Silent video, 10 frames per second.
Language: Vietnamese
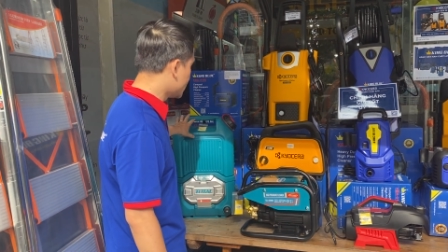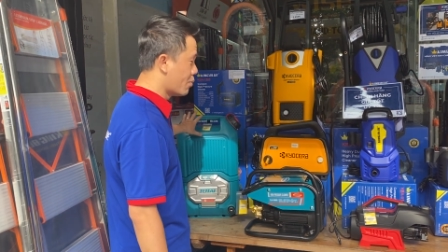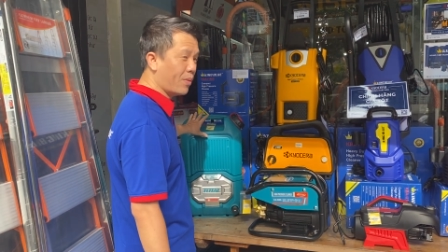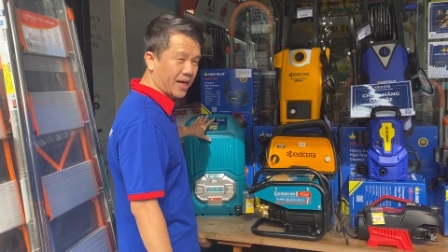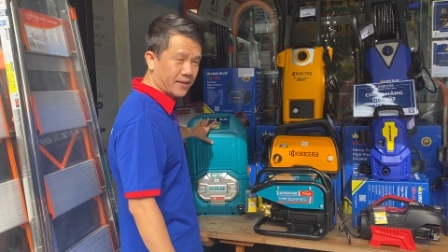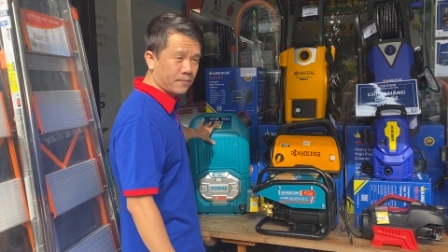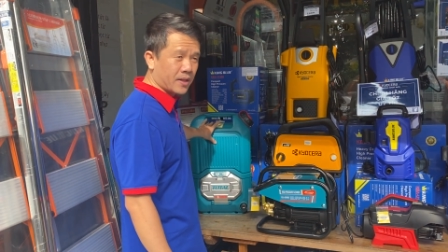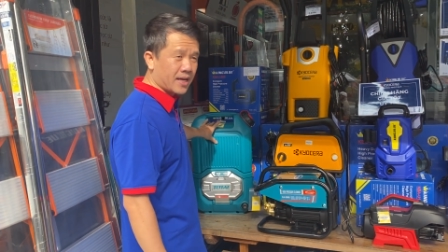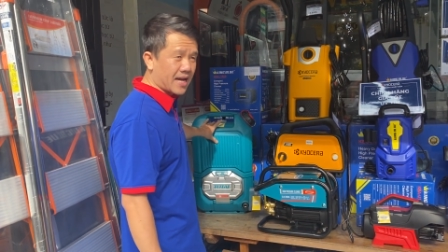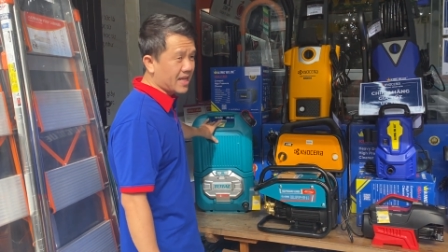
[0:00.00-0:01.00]
dụng pin
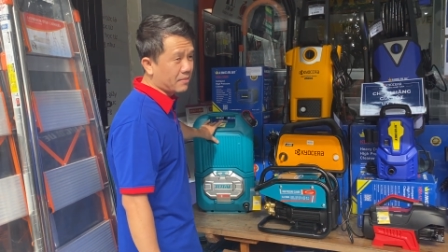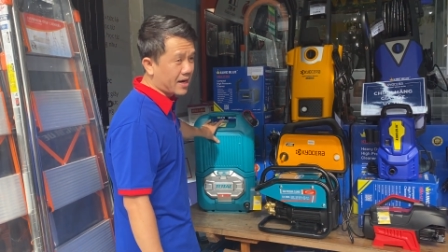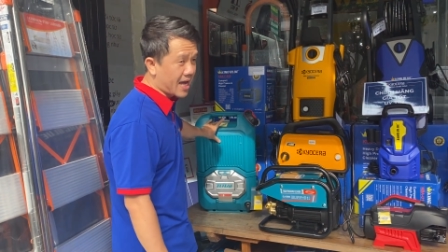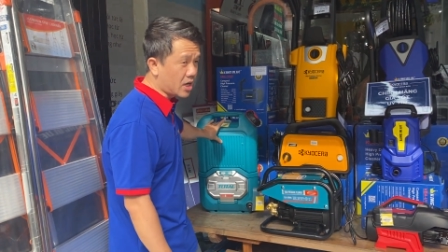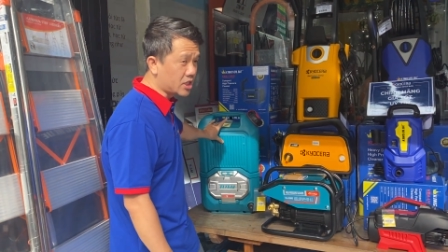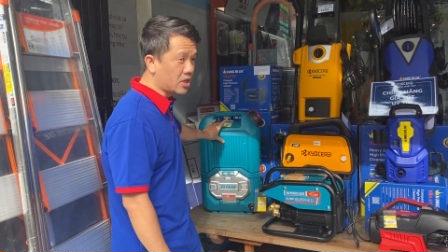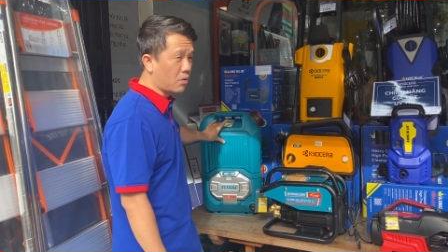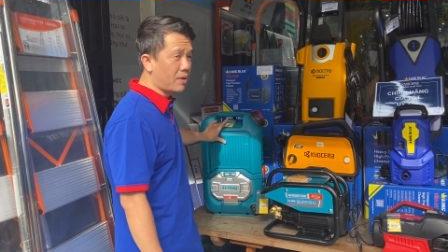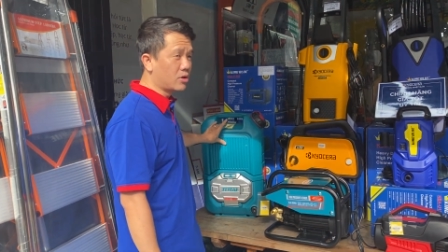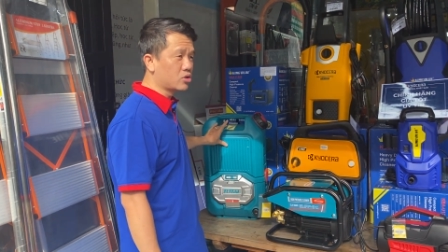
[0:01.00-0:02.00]
anh em là đang có sử
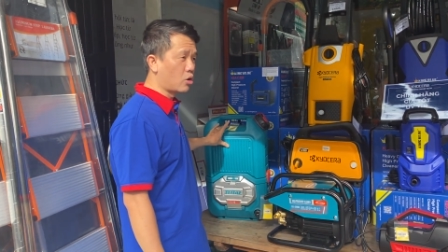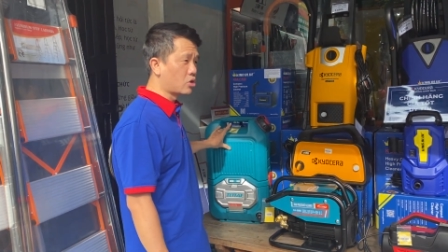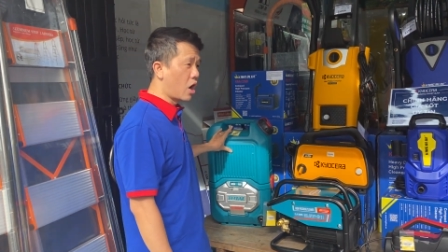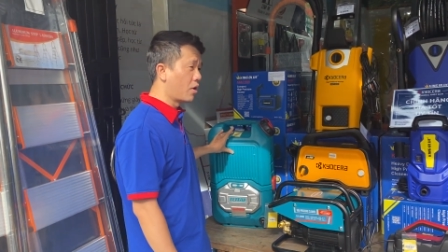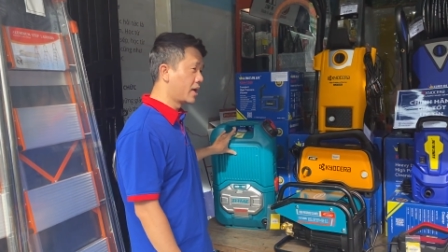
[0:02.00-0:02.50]
dụng pin của Toto